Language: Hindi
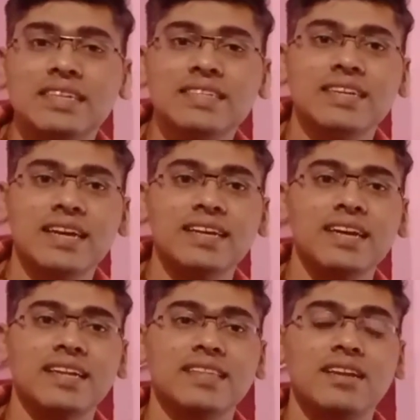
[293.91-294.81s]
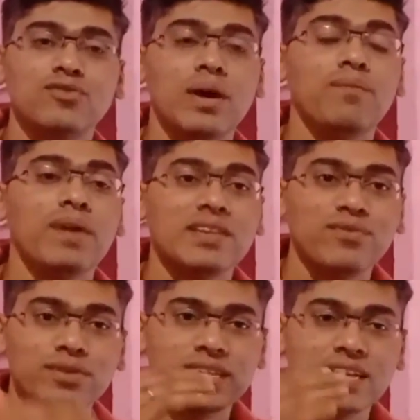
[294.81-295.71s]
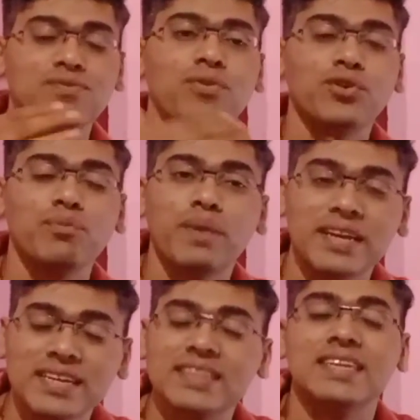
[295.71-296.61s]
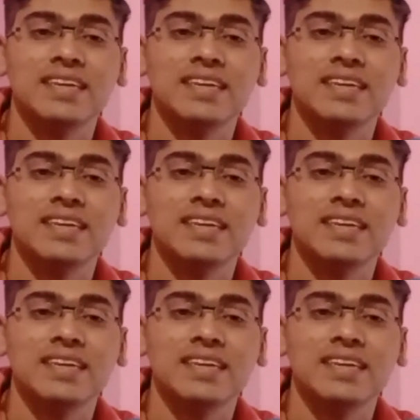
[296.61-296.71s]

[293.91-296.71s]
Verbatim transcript: थ्री सेकंड के अंदर जो है पासपोर्ट साइज फ़ोटो बन के